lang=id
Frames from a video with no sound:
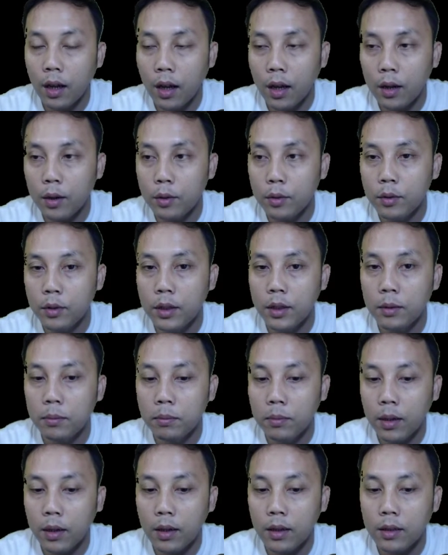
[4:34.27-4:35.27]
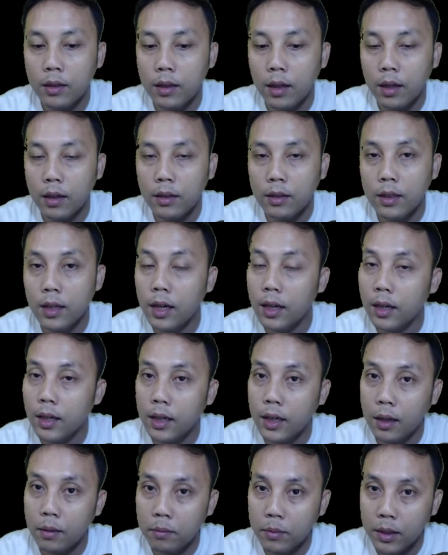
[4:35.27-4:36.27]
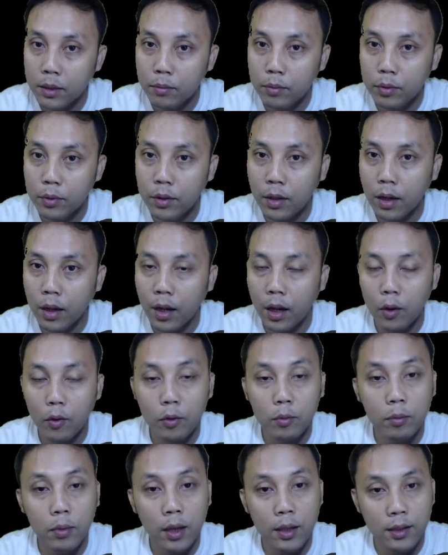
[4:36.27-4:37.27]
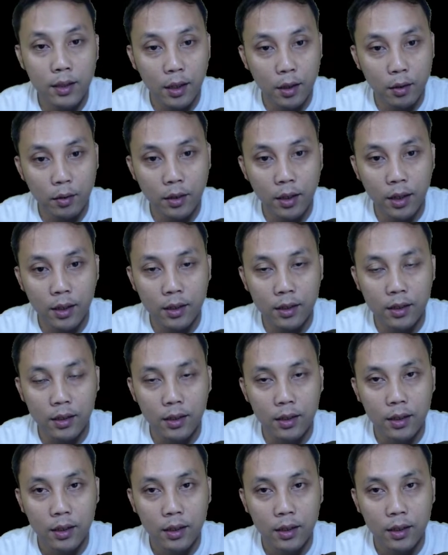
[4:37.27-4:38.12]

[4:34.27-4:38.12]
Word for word: akun email yang dari Kemdikbud ya, akun belajar.id.